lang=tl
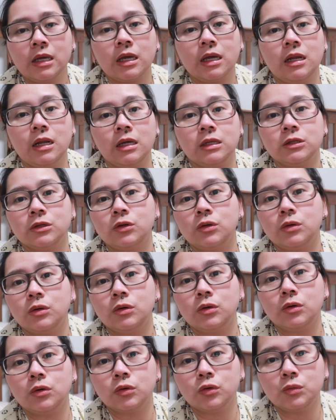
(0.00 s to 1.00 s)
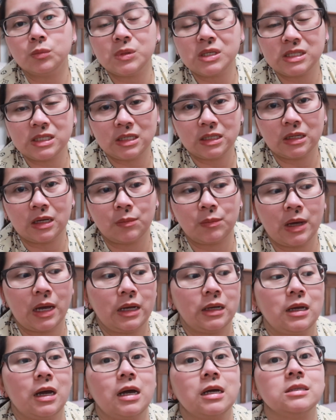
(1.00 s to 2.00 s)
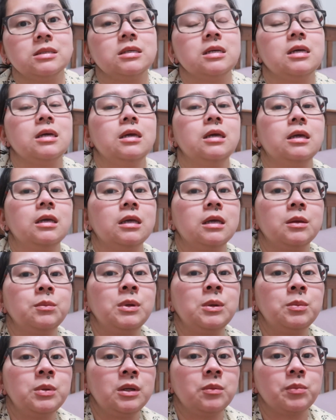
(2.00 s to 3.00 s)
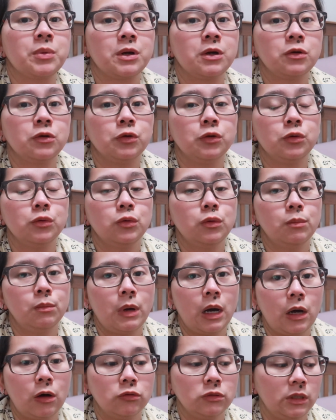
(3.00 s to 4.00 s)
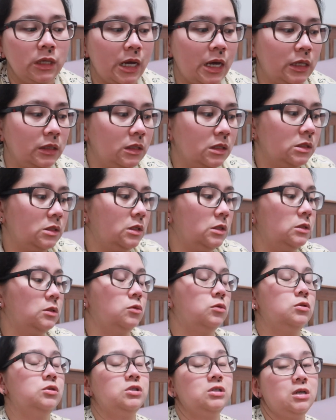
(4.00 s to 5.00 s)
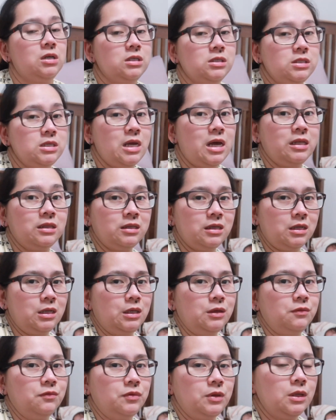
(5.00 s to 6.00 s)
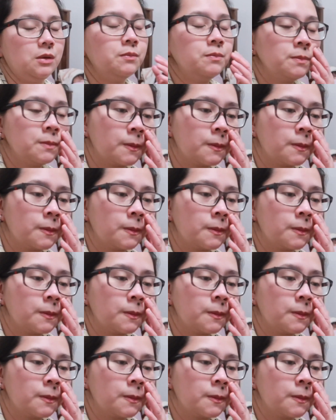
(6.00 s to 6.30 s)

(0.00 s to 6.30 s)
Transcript: kailan ko gumising ng maaga kasi ipiprepare ko yung baon ni ate sa school tsaka si ate Raby.